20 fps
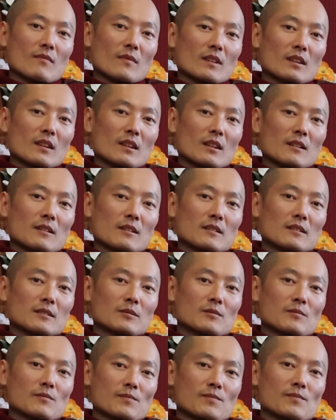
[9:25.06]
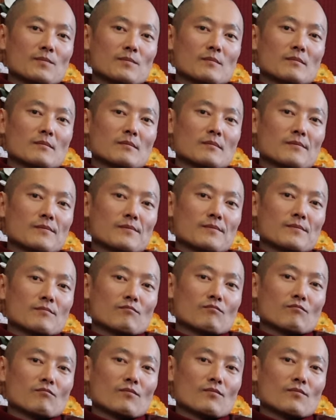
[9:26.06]
있으려면 아는 음. 마음을
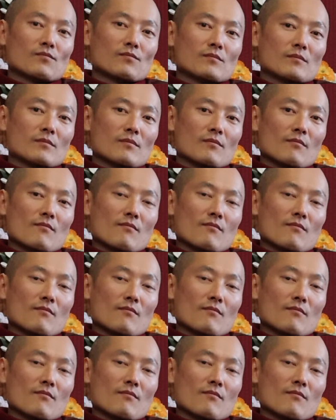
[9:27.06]
알아야 된다.